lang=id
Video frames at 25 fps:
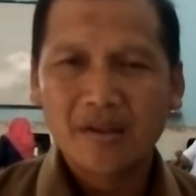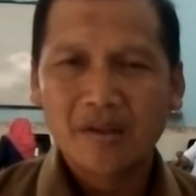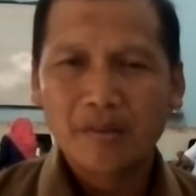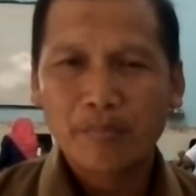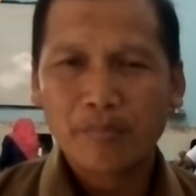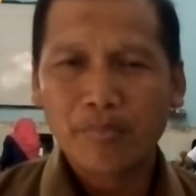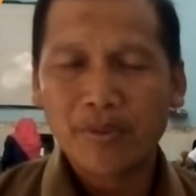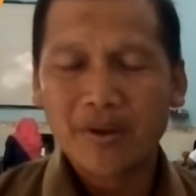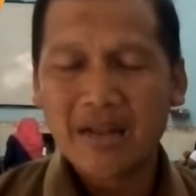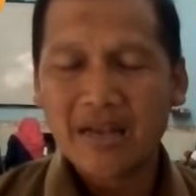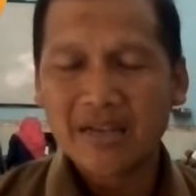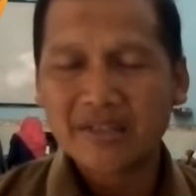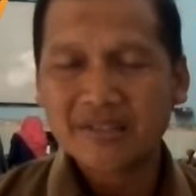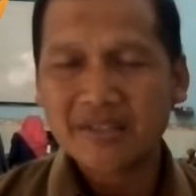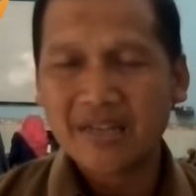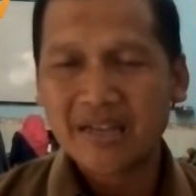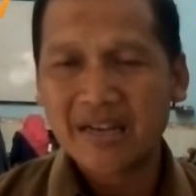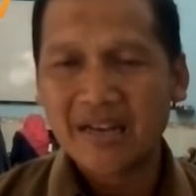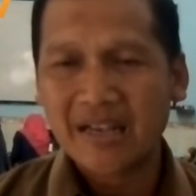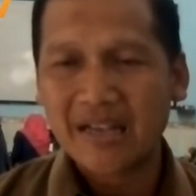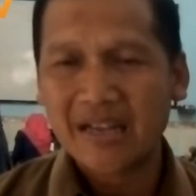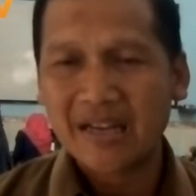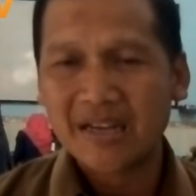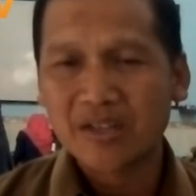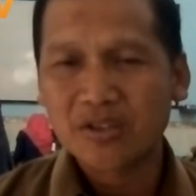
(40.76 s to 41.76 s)

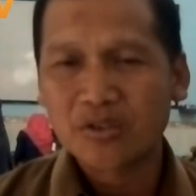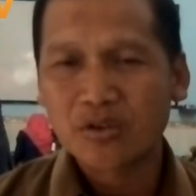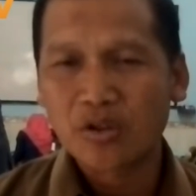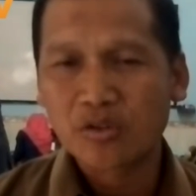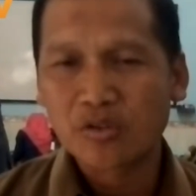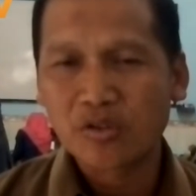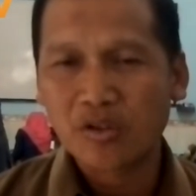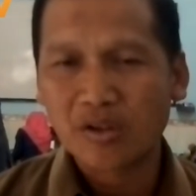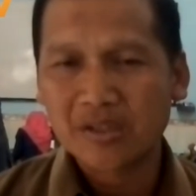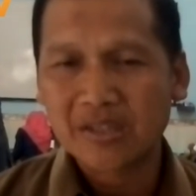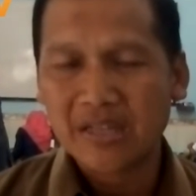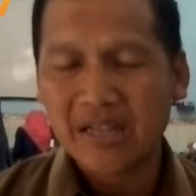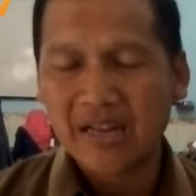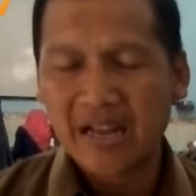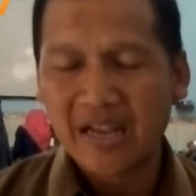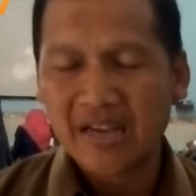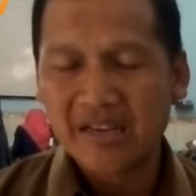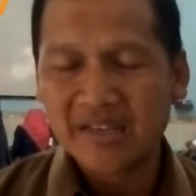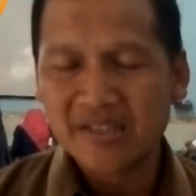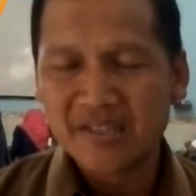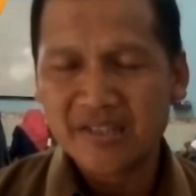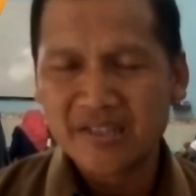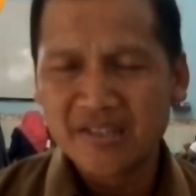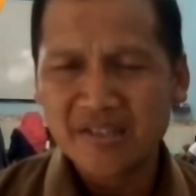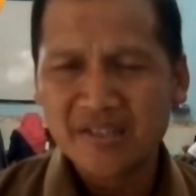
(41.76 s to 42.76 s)
pelaksanaan donor darah
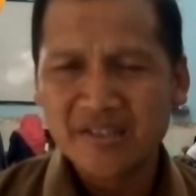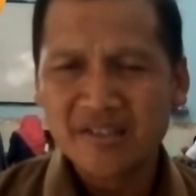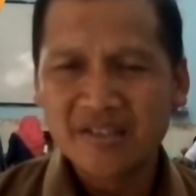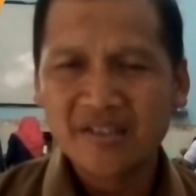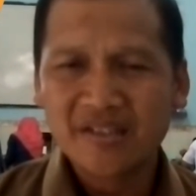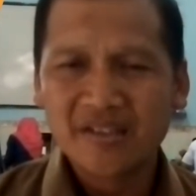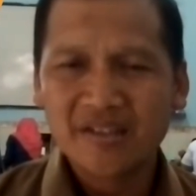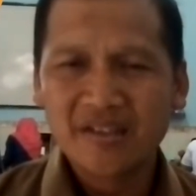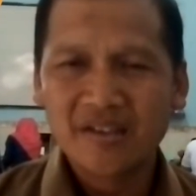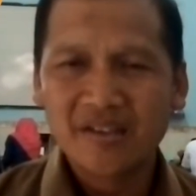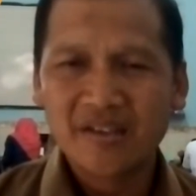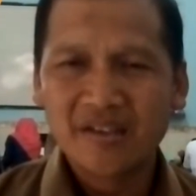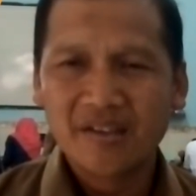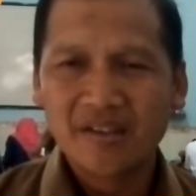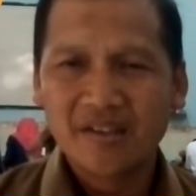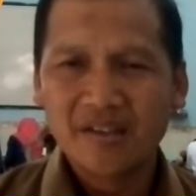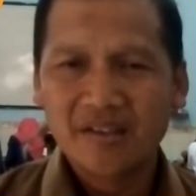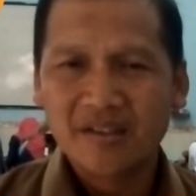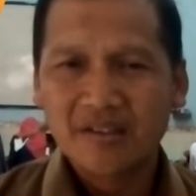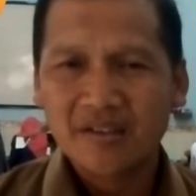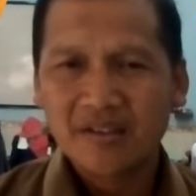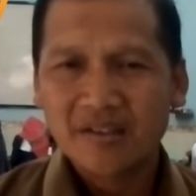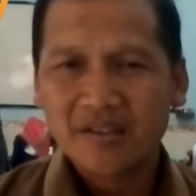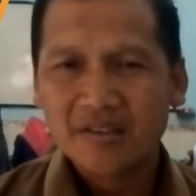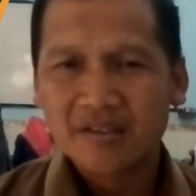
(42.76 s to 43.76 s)
ini
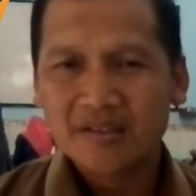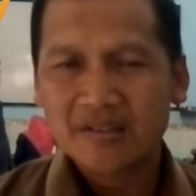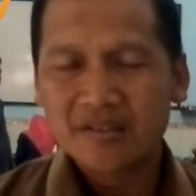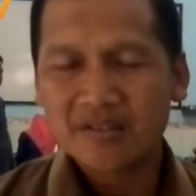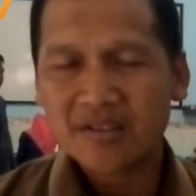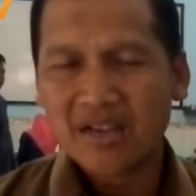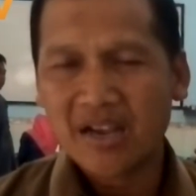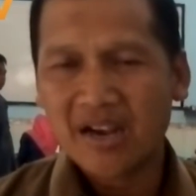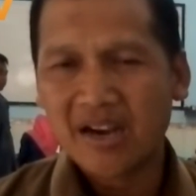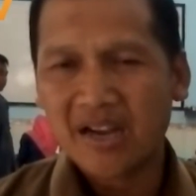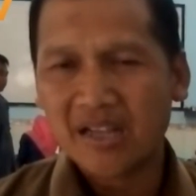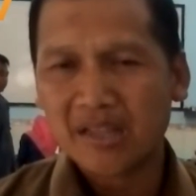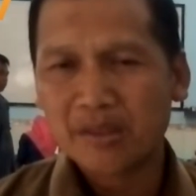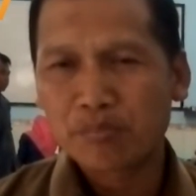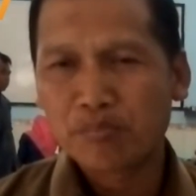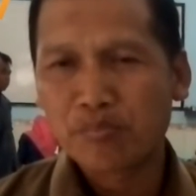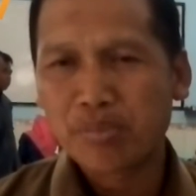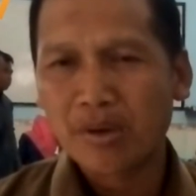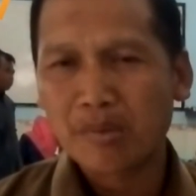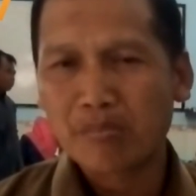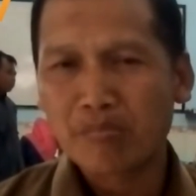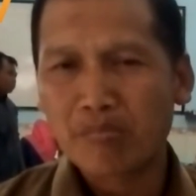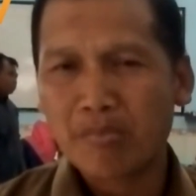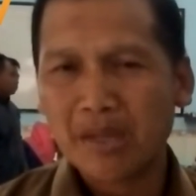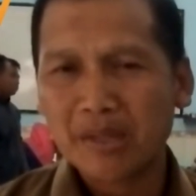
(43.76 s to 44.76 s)
sangat
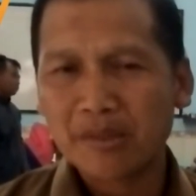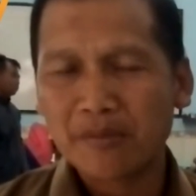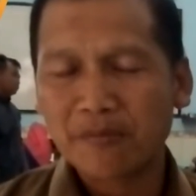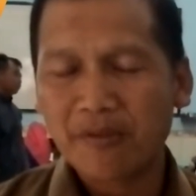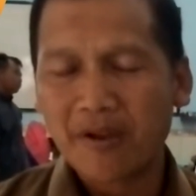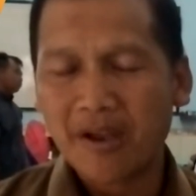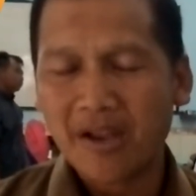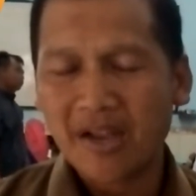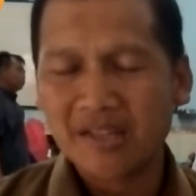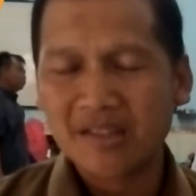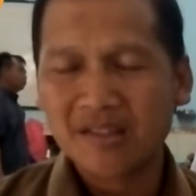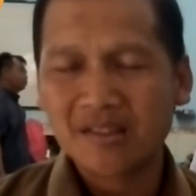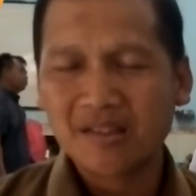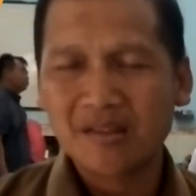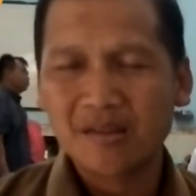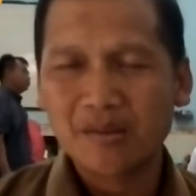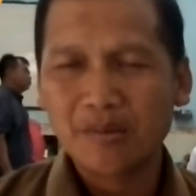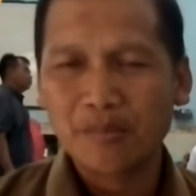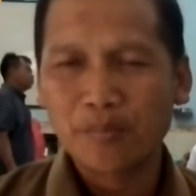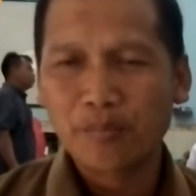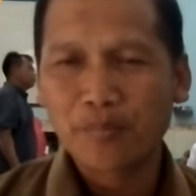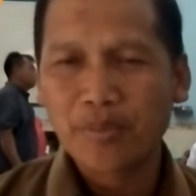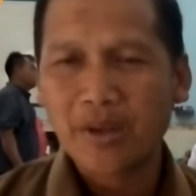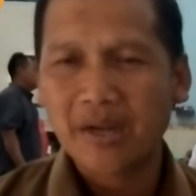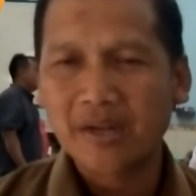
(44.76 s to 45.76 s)
bermanfaat
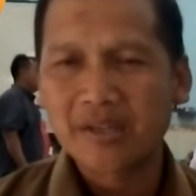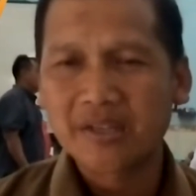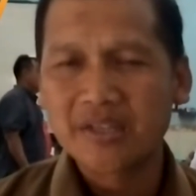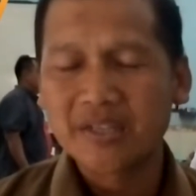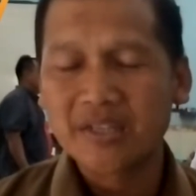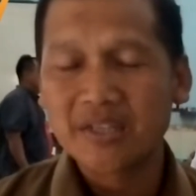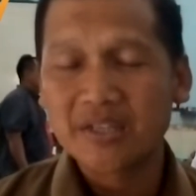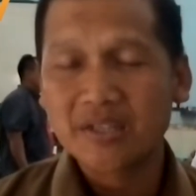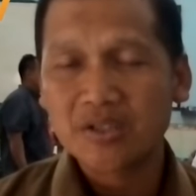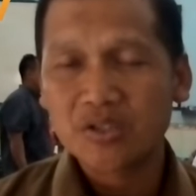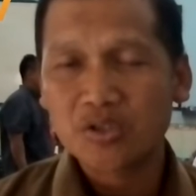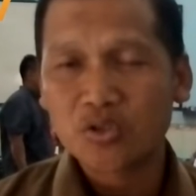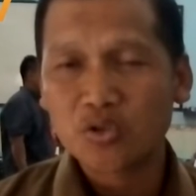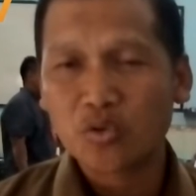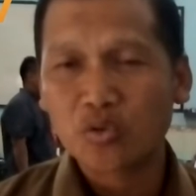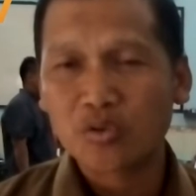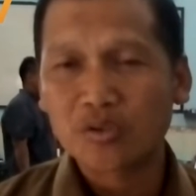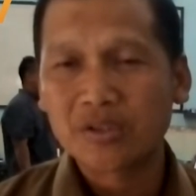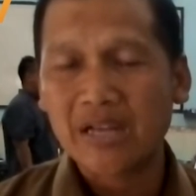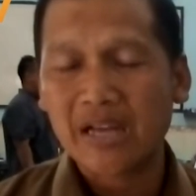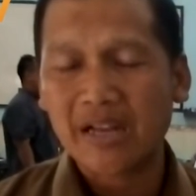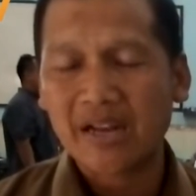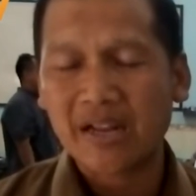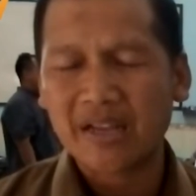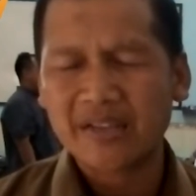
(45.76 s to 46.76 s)
bagi
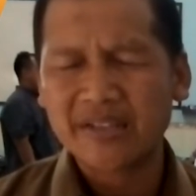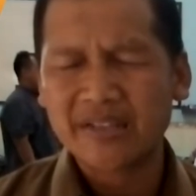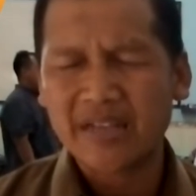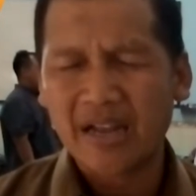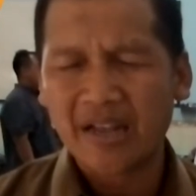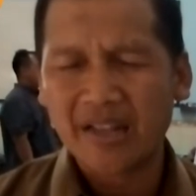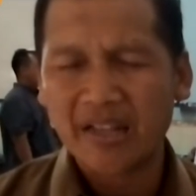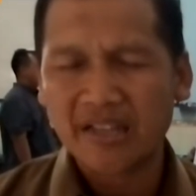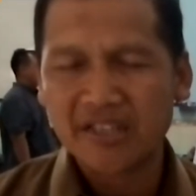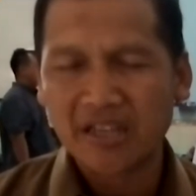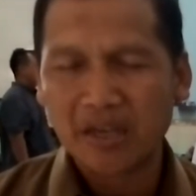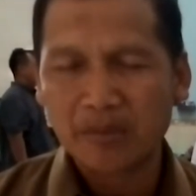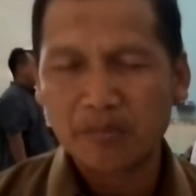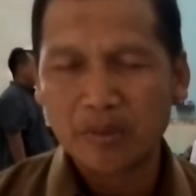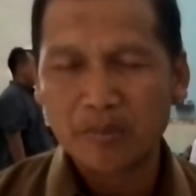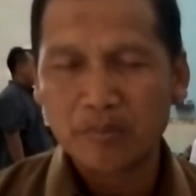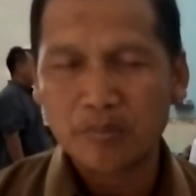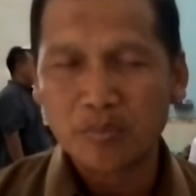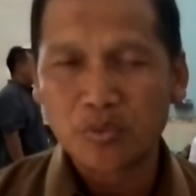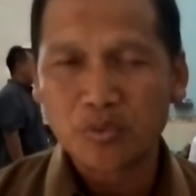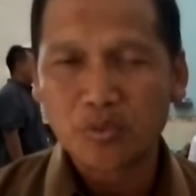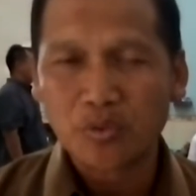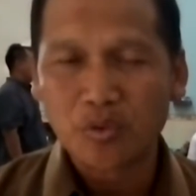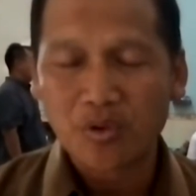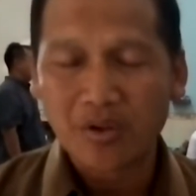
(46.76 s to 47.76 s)
saudara yang lain yang
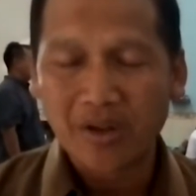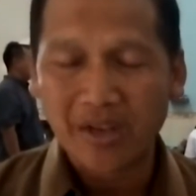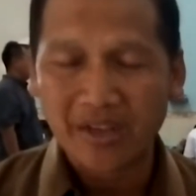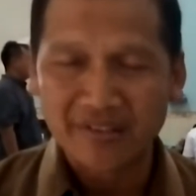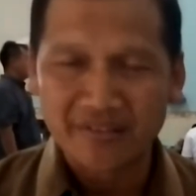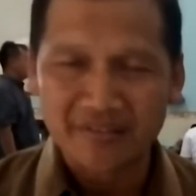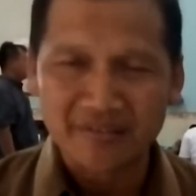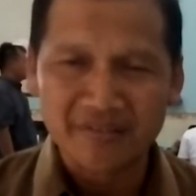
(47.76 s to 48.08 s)
membutuhkan.